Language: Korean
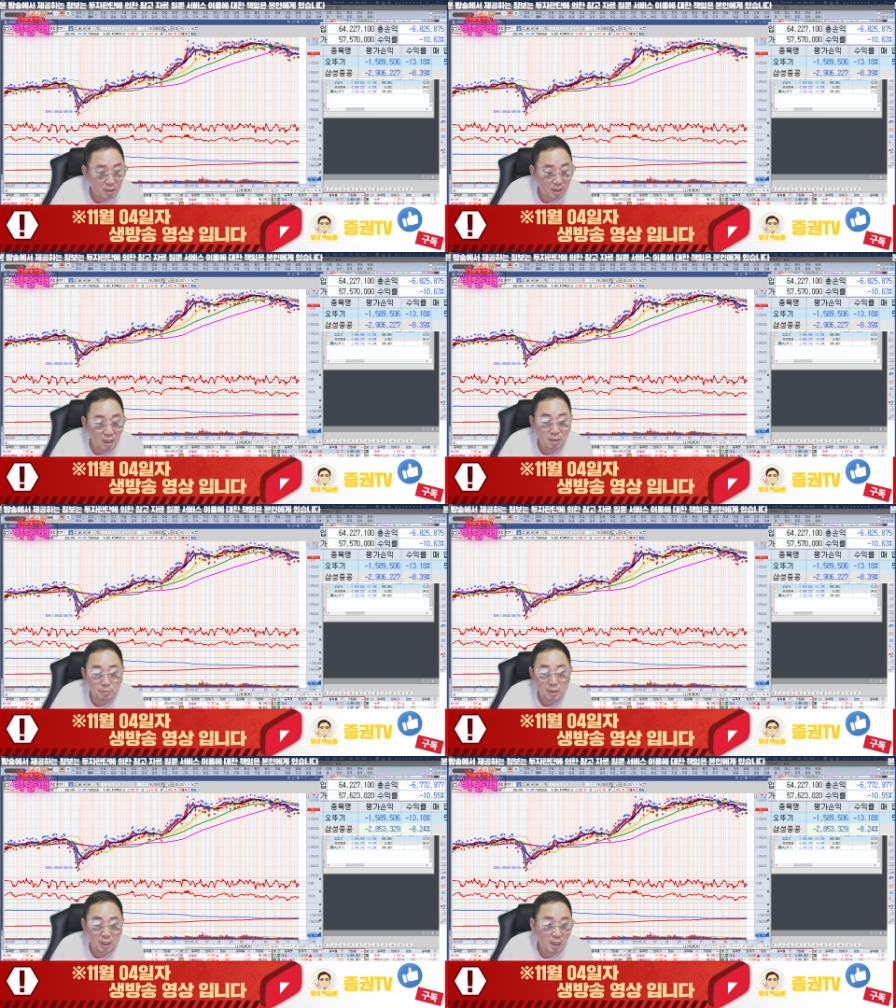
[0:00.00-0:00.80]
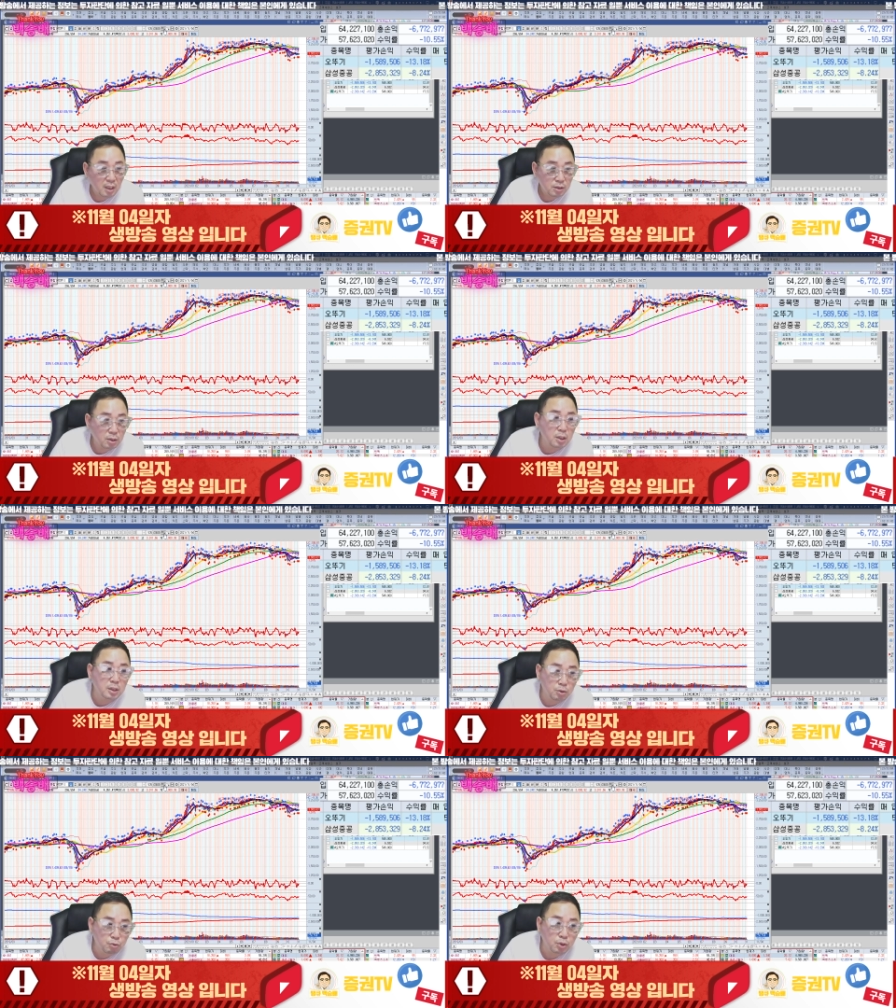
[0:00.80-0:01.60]
라는, 틀릴
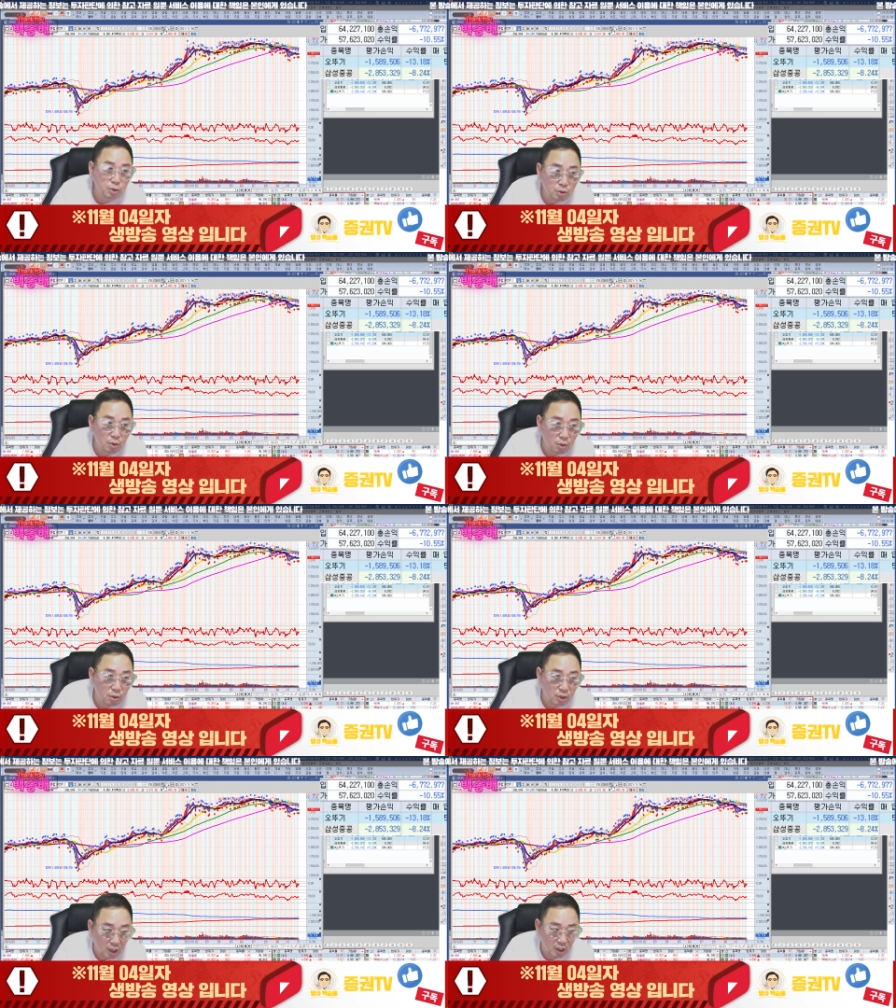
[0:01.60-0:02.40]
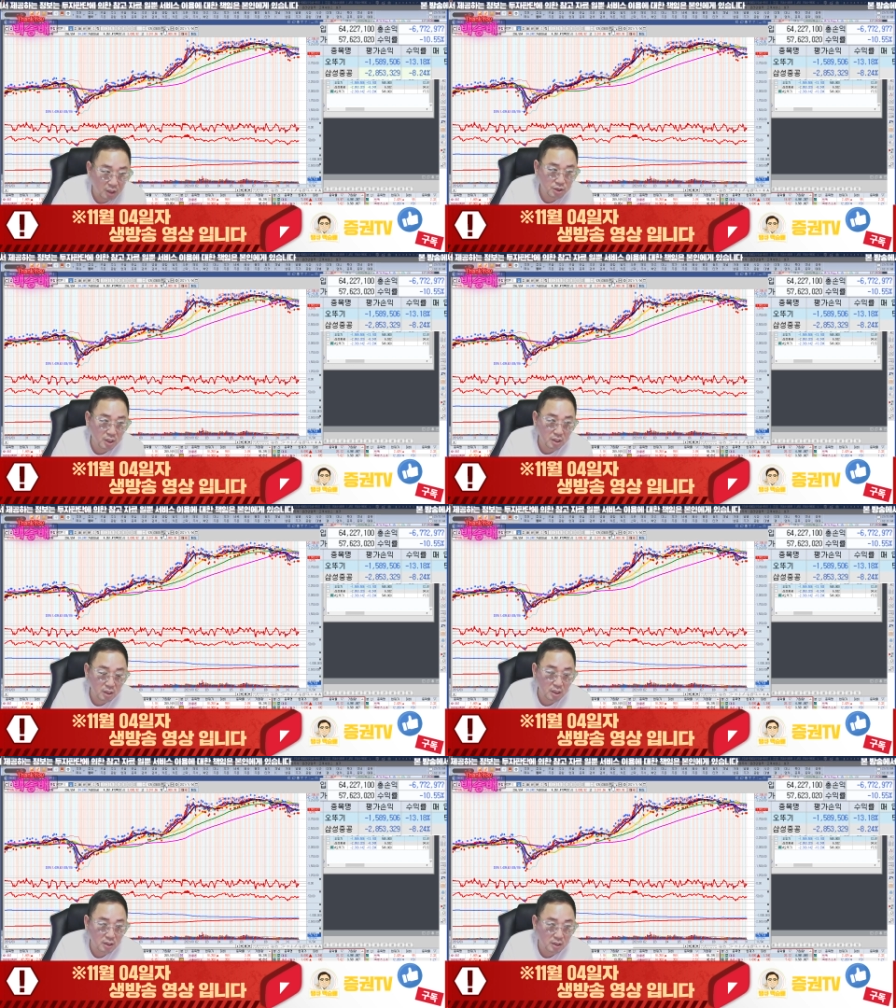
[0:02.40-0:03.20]
수도 있어. 내가 예측하는
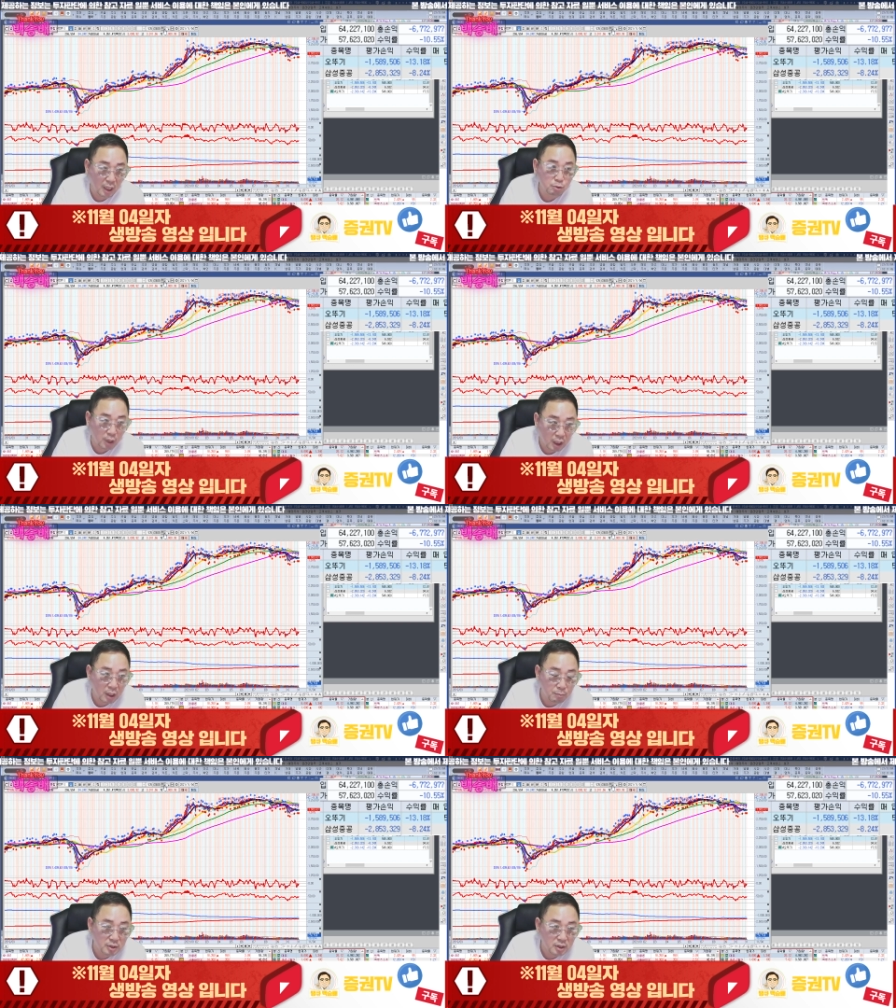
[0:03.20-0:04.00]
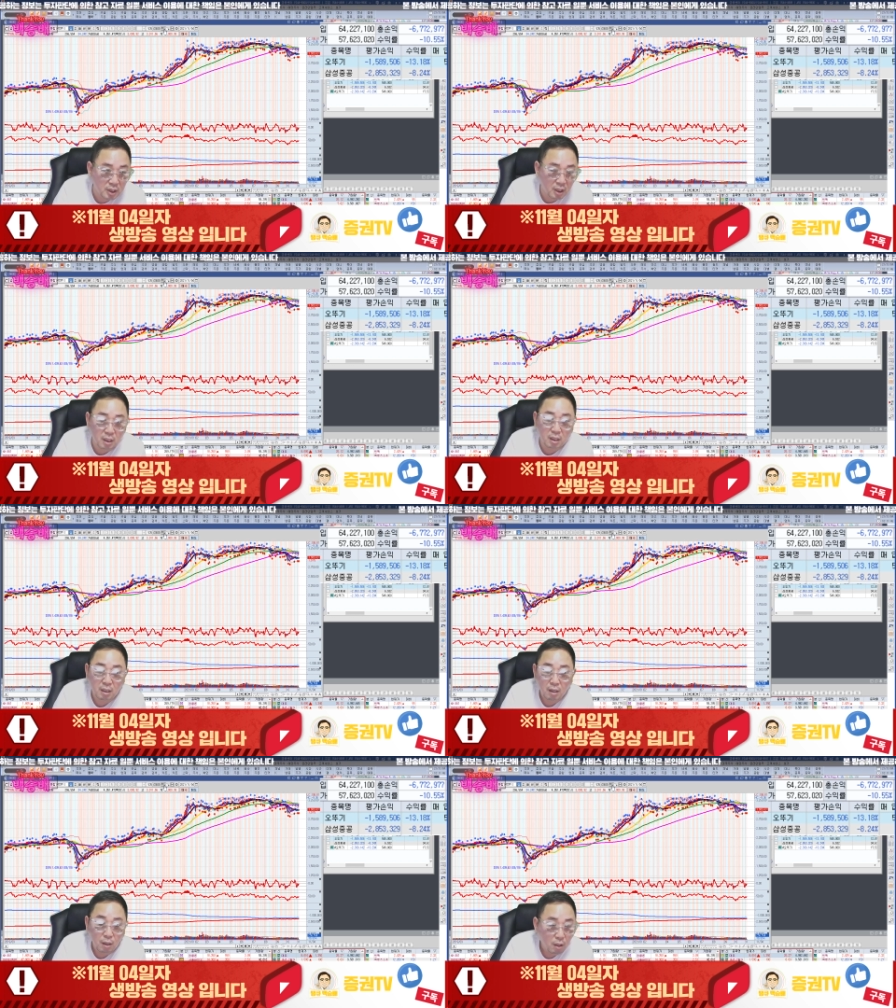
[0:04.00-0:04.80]
게, 나도 사람인지라,
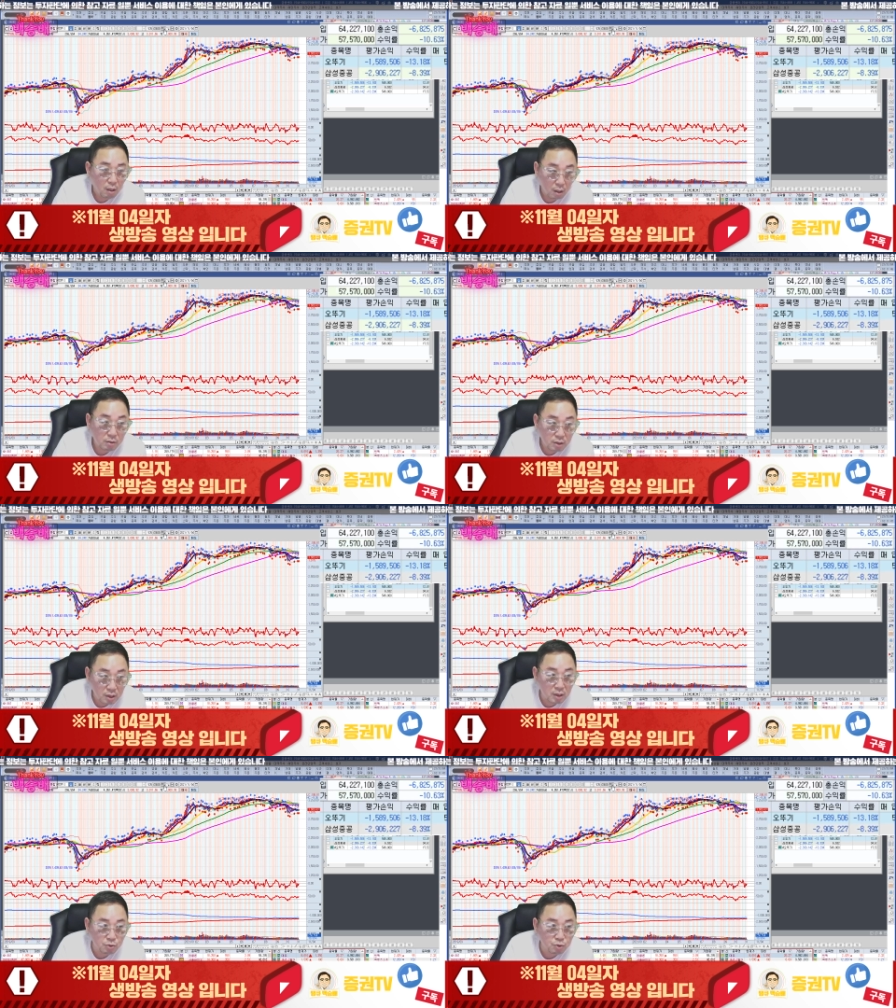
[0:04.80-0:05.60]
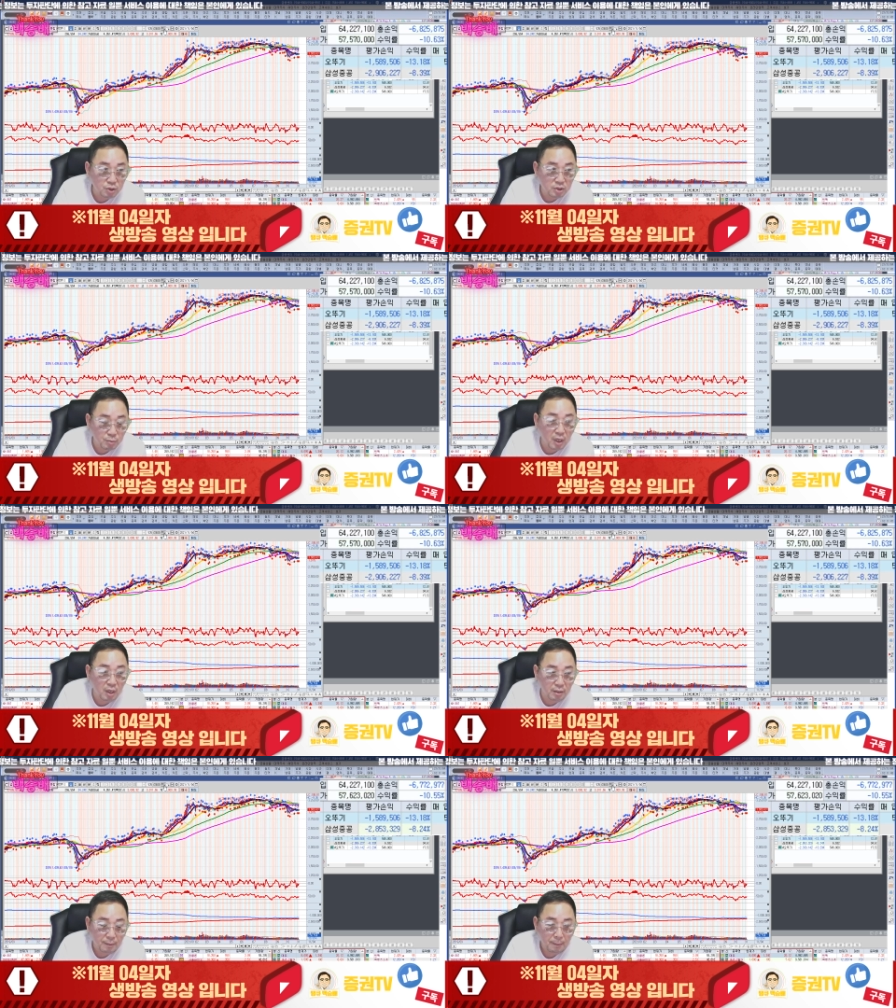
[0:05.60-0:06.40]
어, 틀릴 수 있지만,